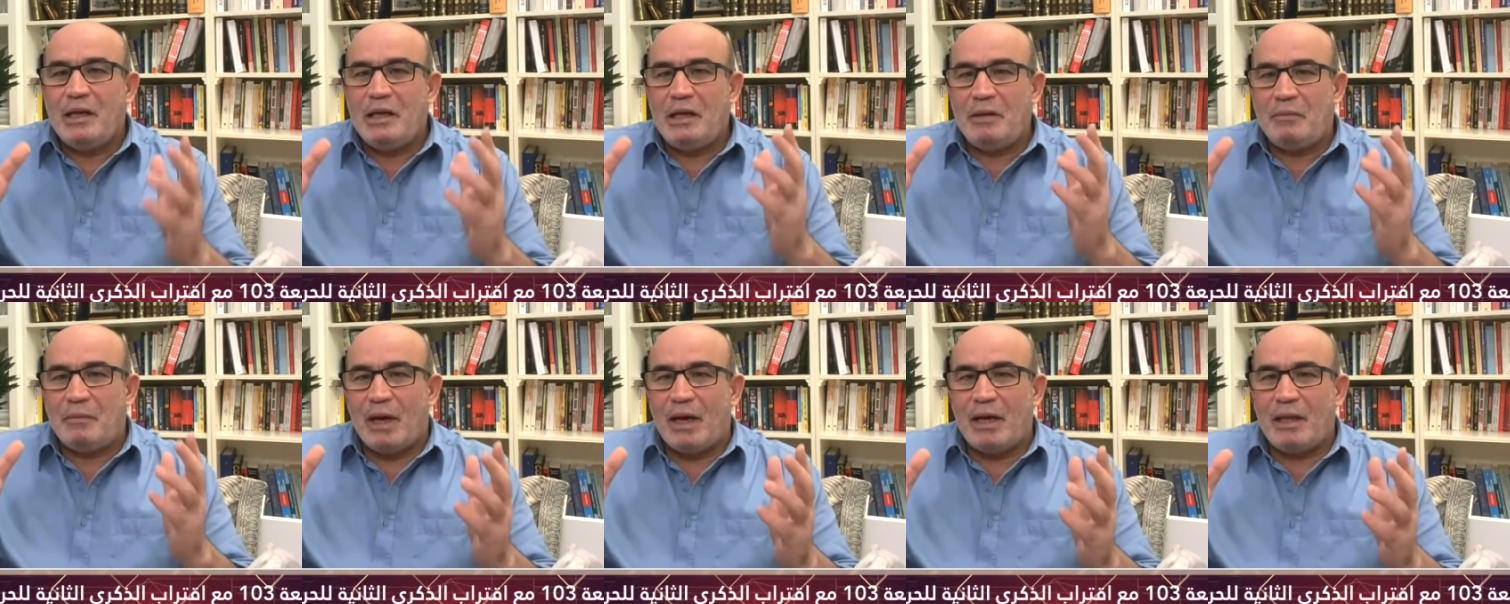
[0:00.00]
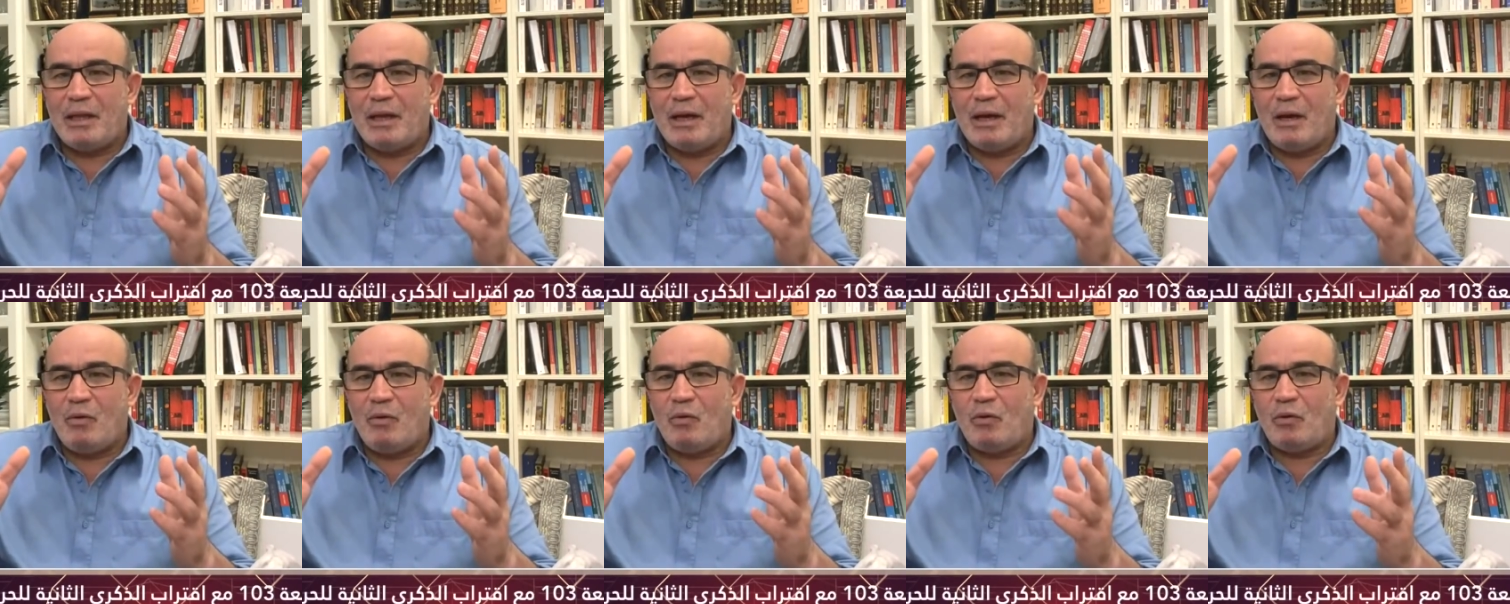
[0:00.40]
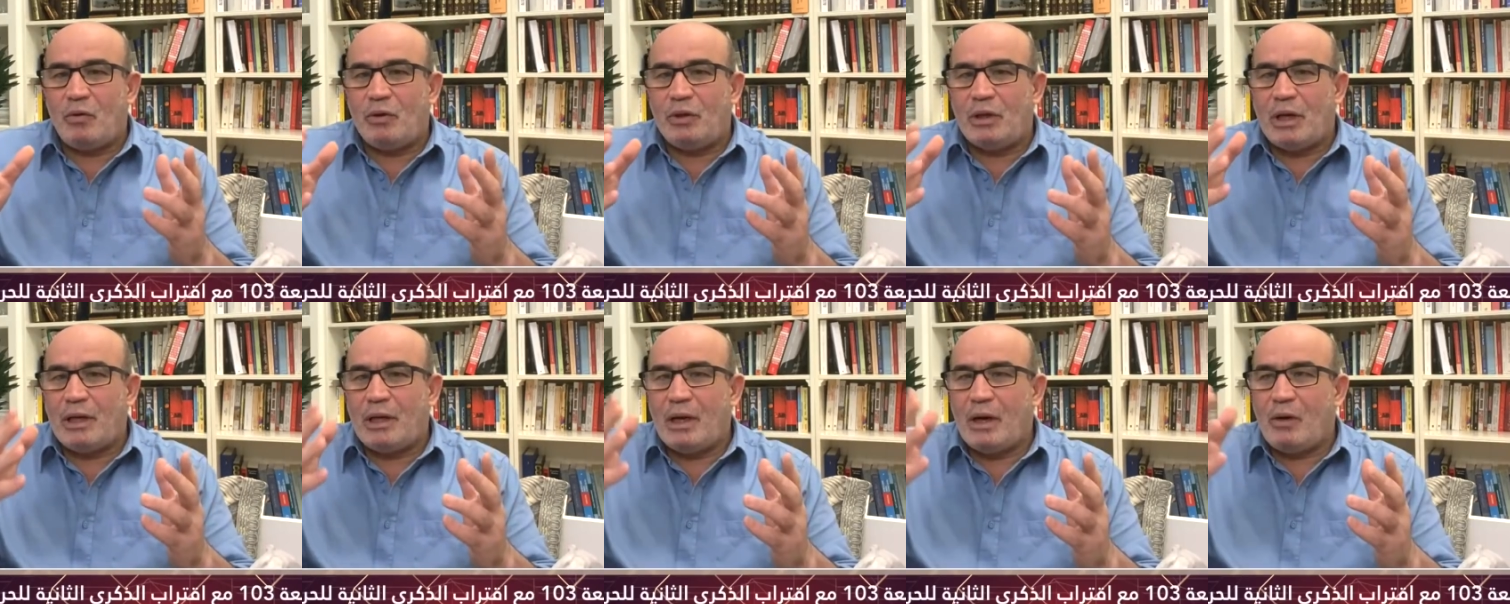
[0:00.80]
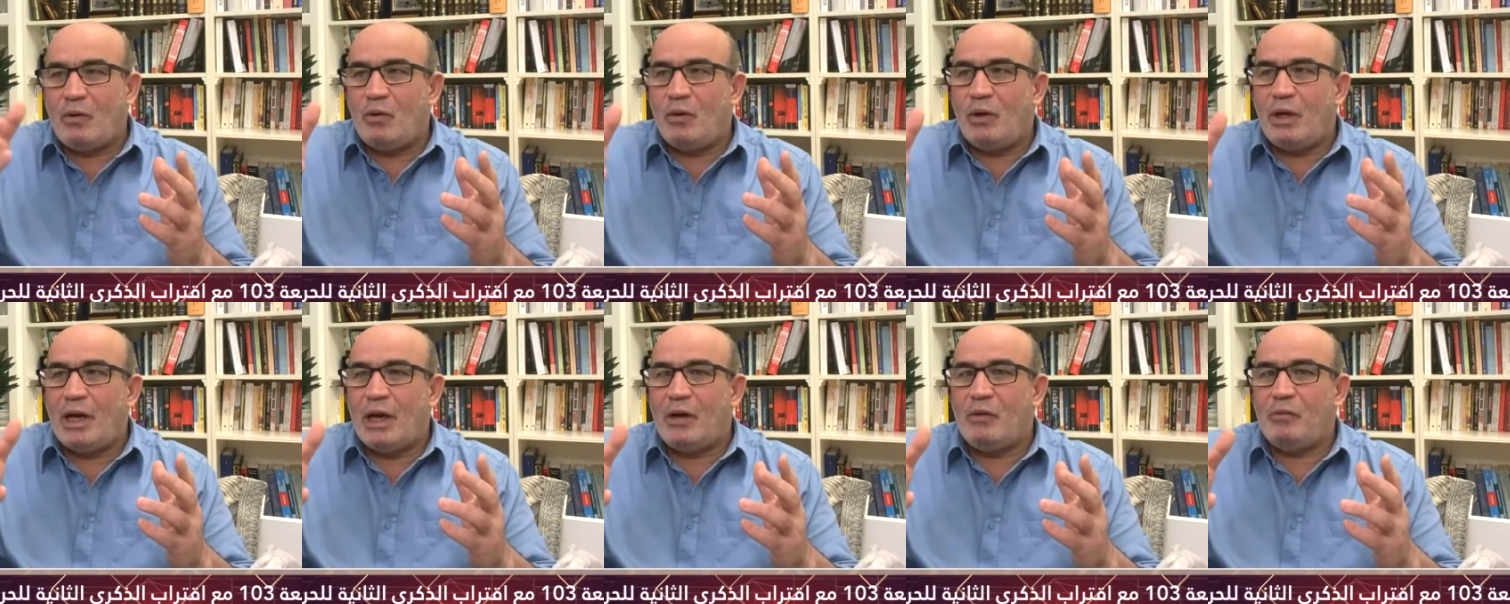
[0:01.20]
لماذا وكنا
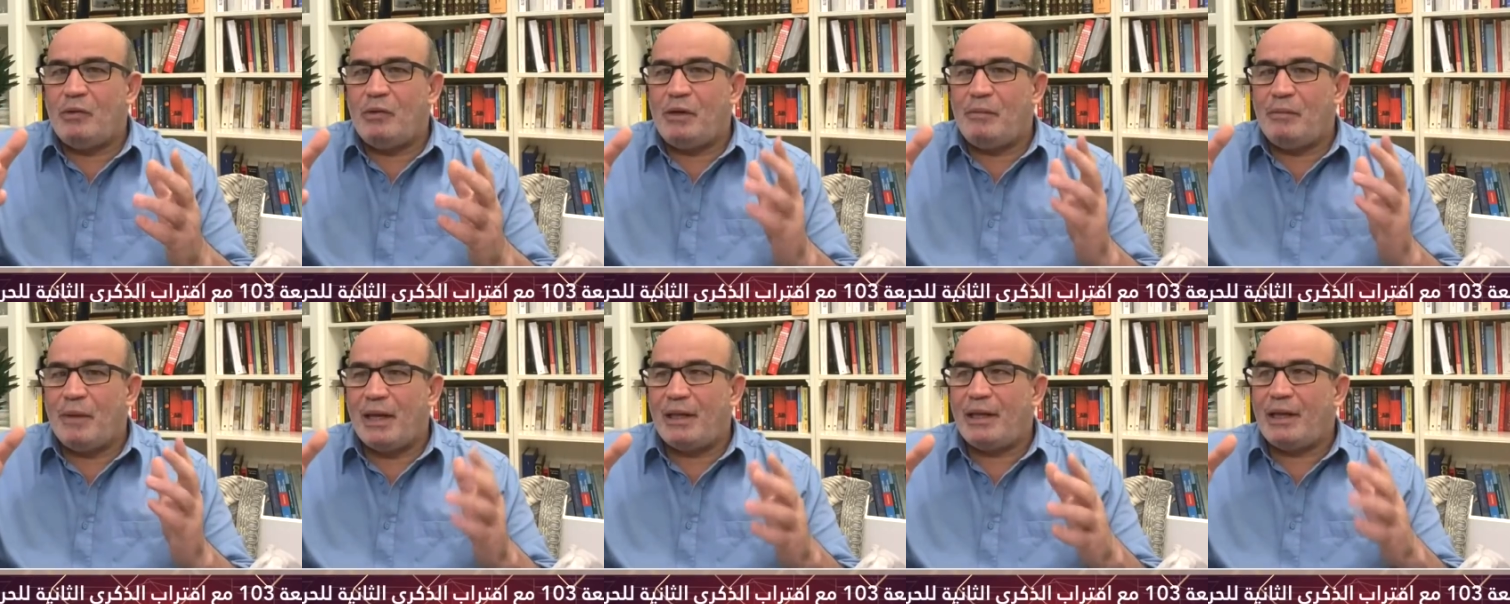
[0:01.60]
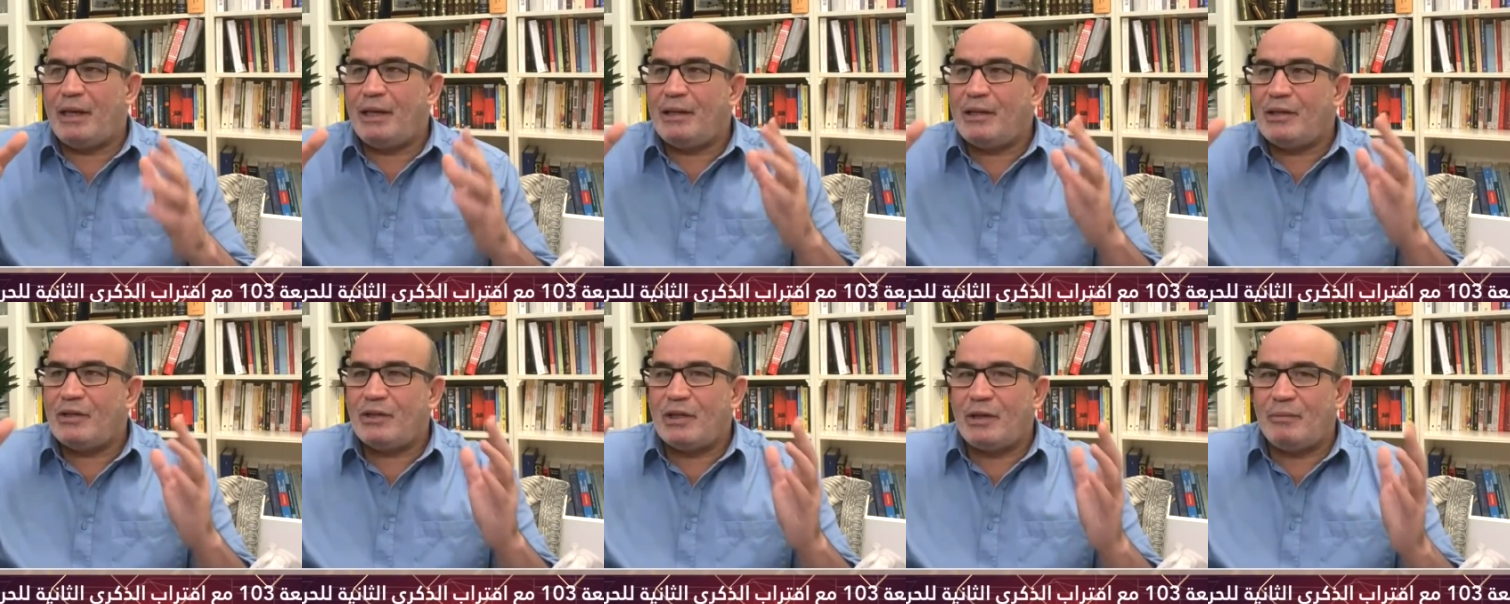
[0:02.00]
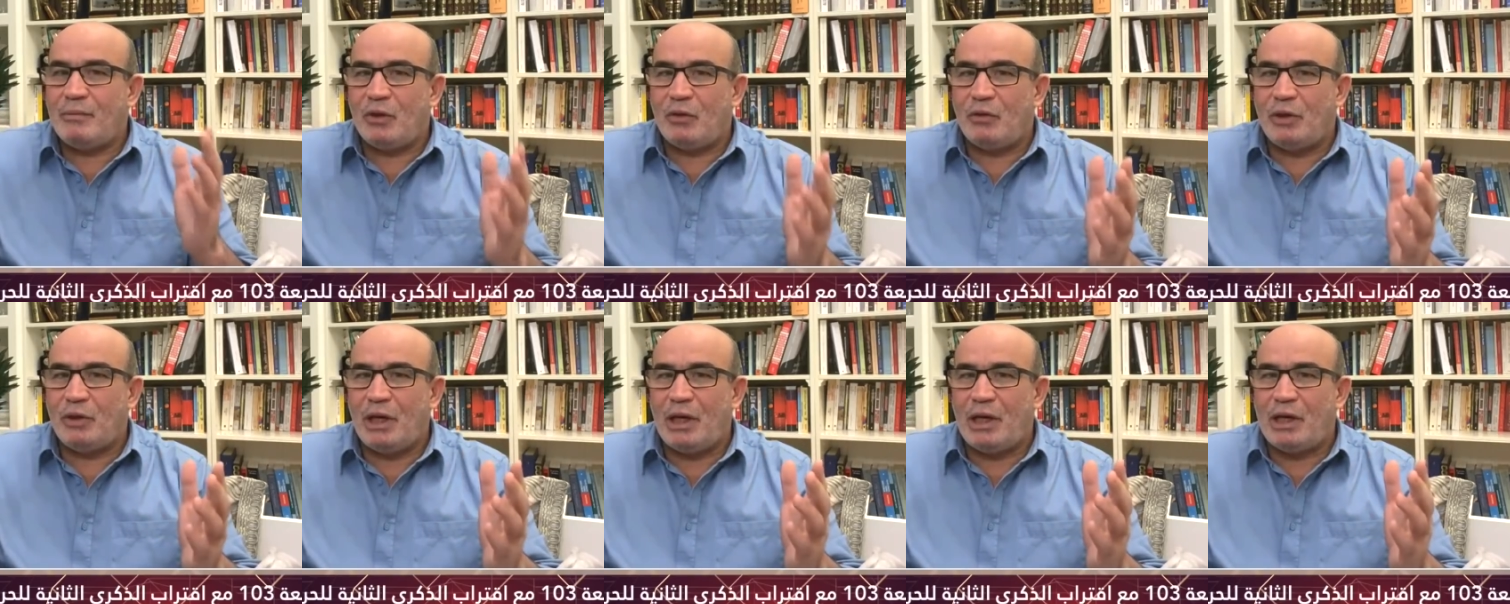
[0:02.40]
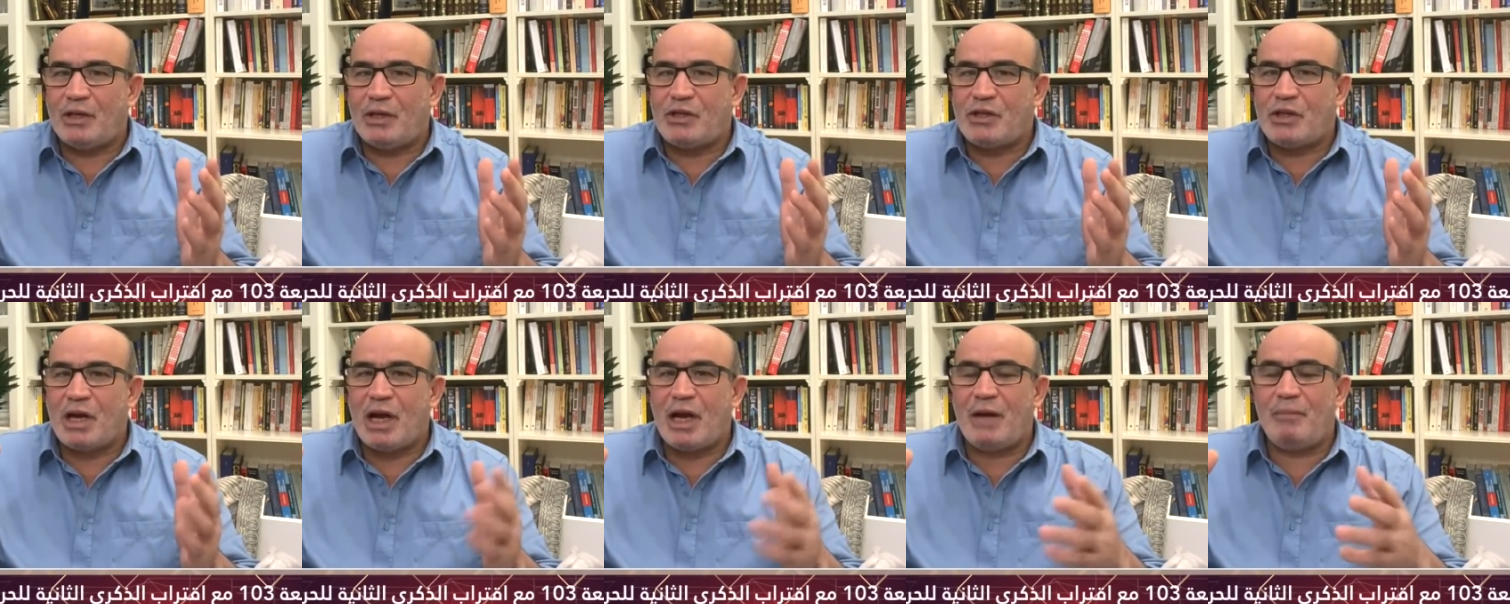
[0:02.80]
نقول لهم لماذا لا تستمعون الى
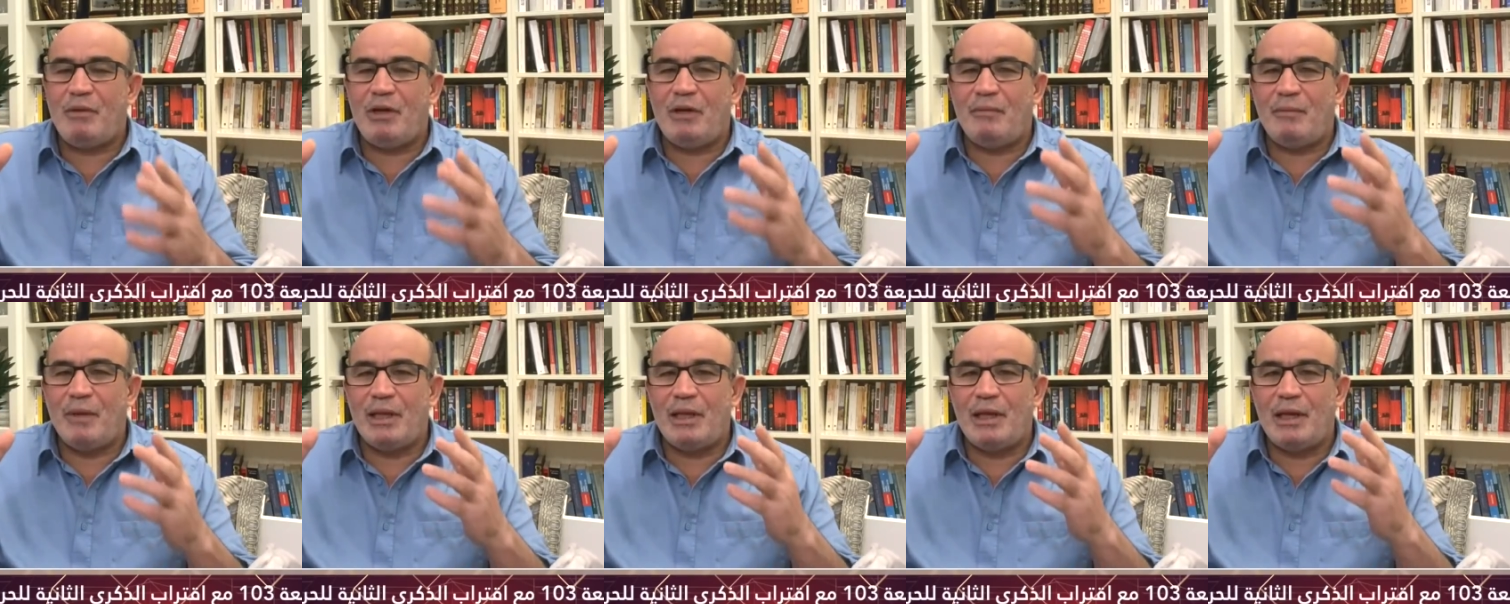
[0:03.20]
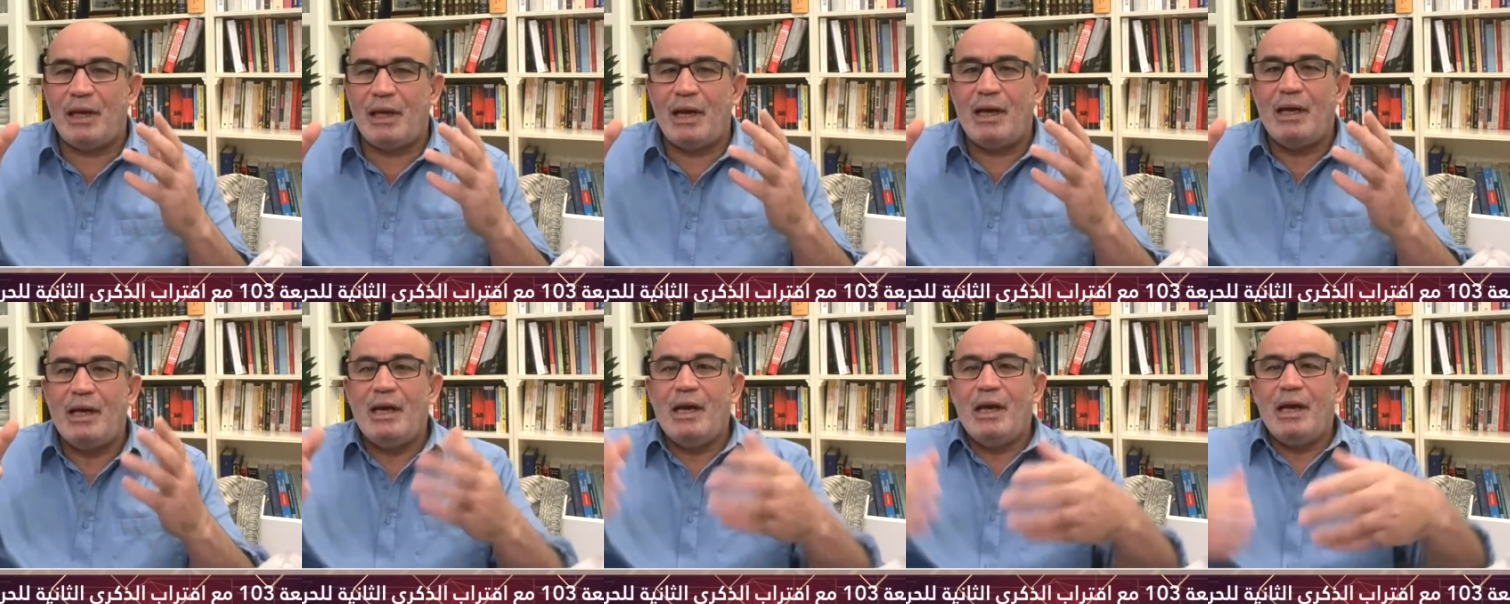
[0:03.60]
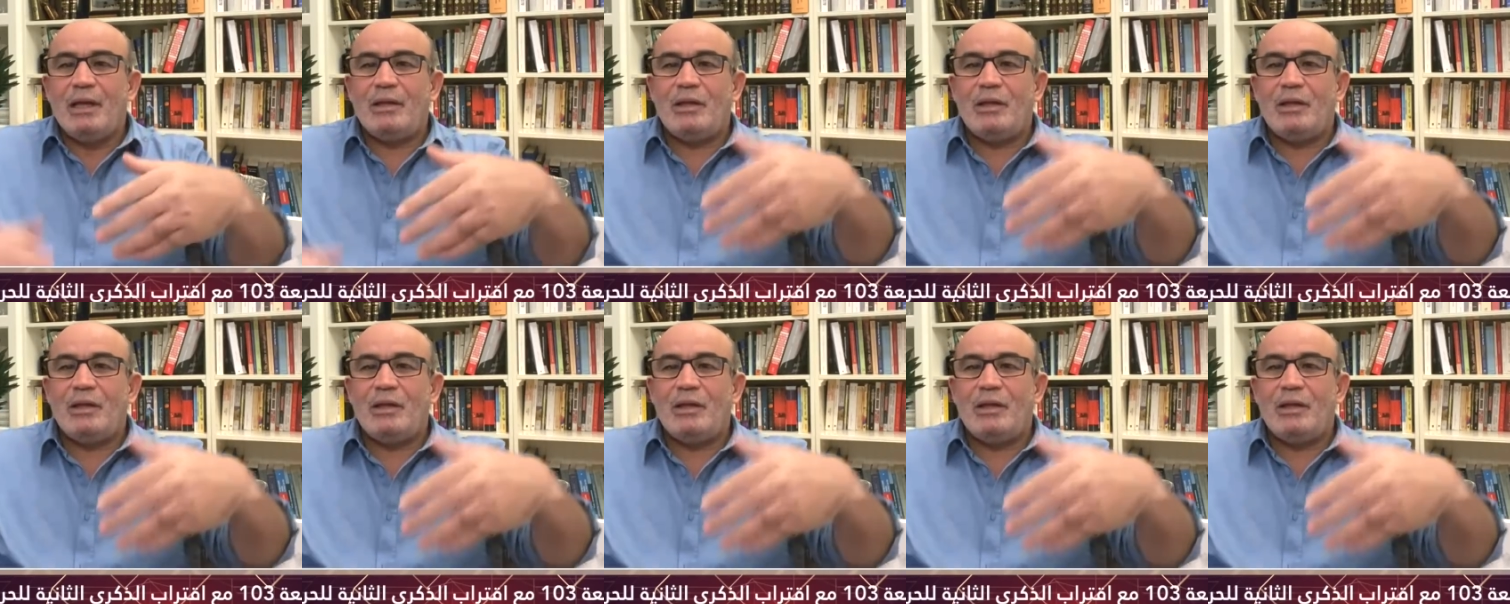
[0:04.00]
الشعب لماذا لا